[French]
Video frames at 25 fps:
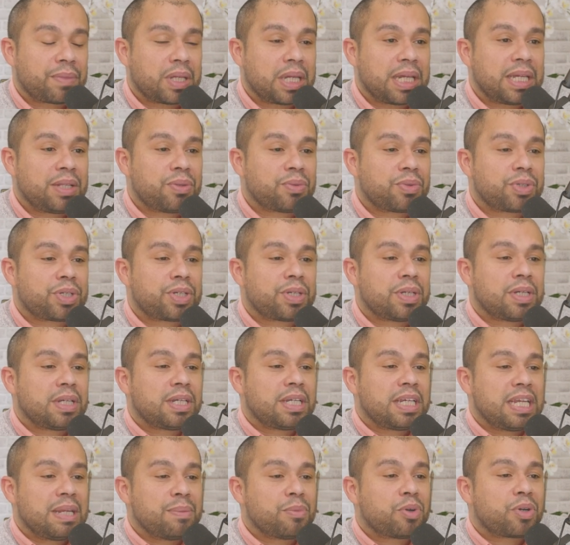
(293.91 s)
Et donc,
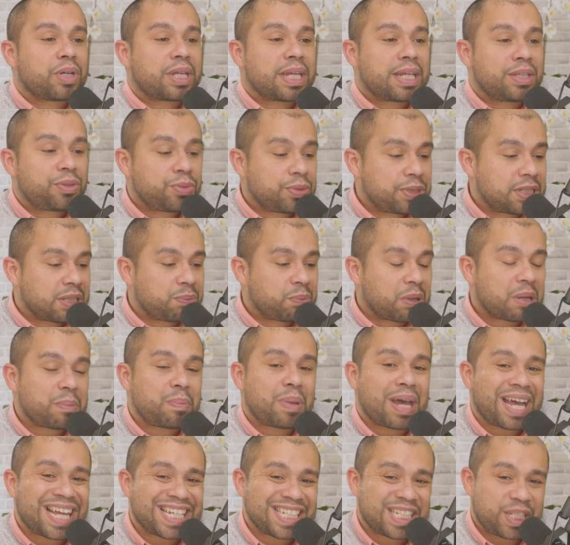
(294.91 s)
il manquait toute cette
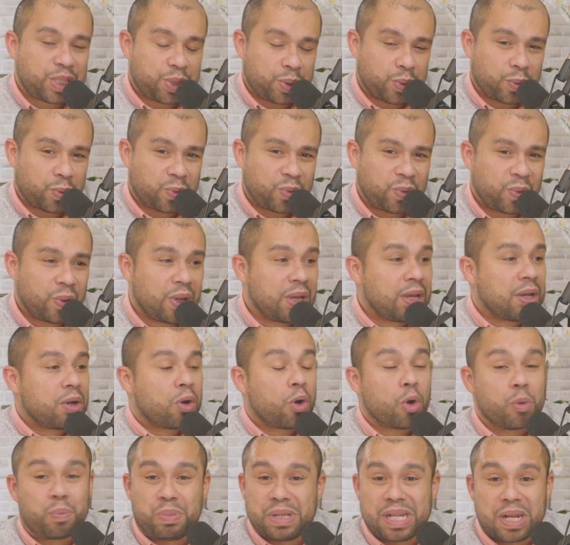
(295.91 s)
préparation
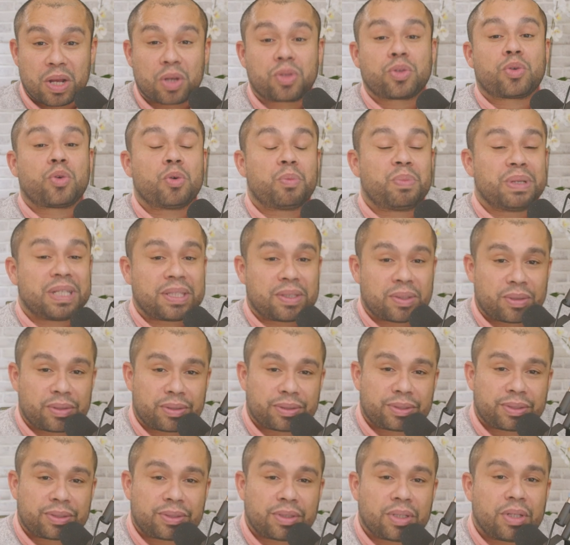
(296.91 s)
au bilan de
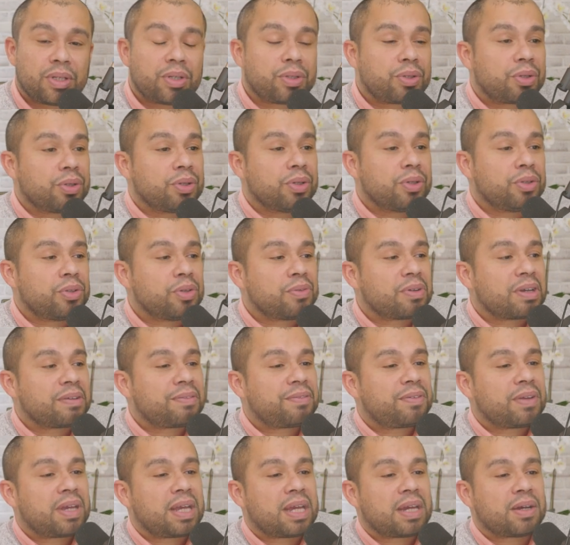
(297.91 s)
compétences que devrait
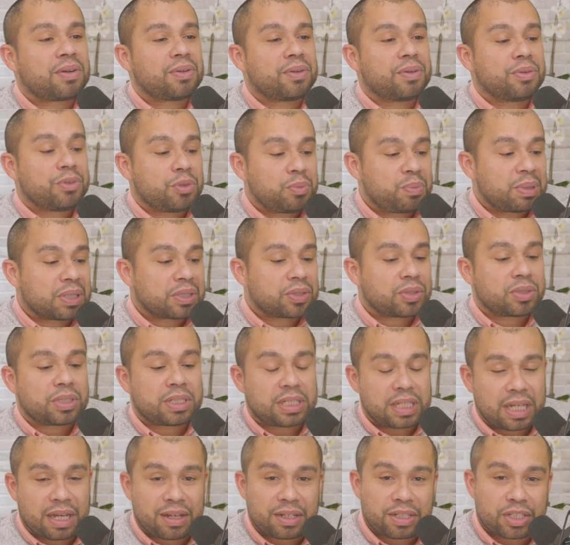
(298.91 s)
faire euh, une personne
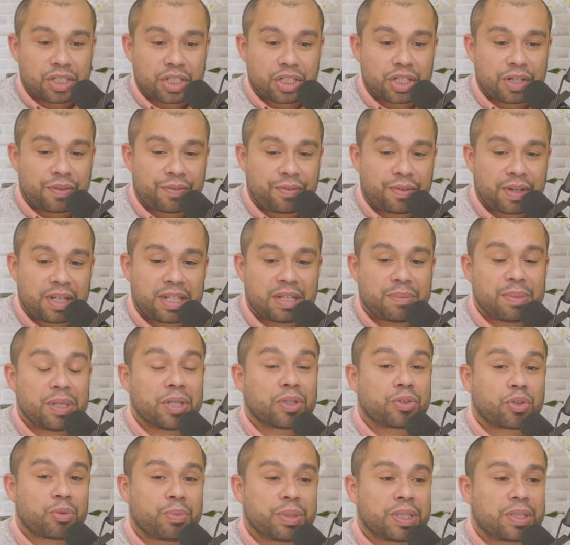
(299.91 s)
qui a déjà fait des
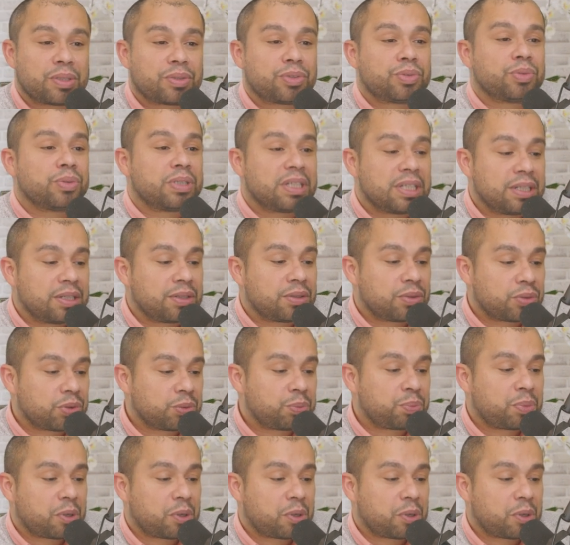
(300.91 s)
bilans de compétences ou qui compte